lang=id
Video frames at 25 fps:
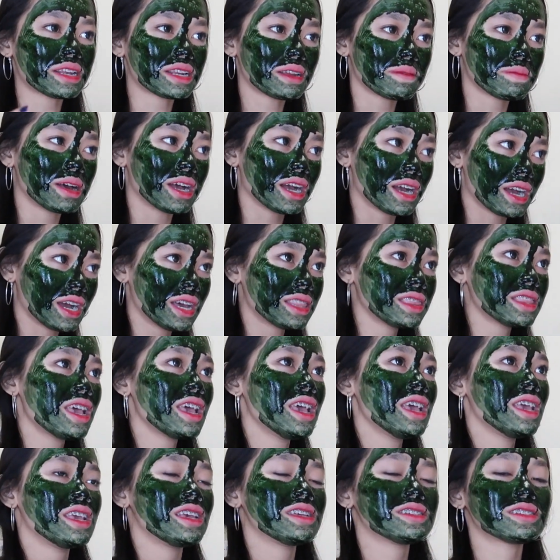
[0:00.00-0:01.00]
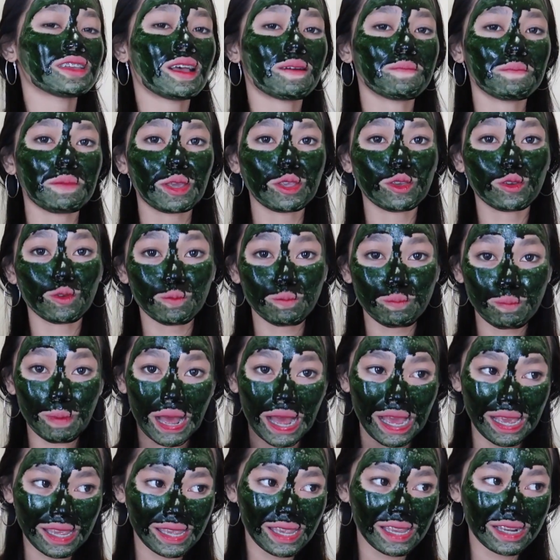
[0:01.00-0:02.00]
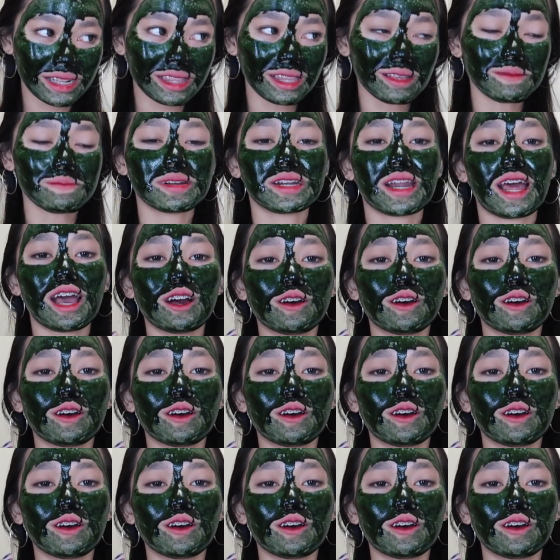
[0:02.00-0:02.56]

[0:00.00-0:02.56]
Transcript: parah banget wow. yang sampai nyumpahin teman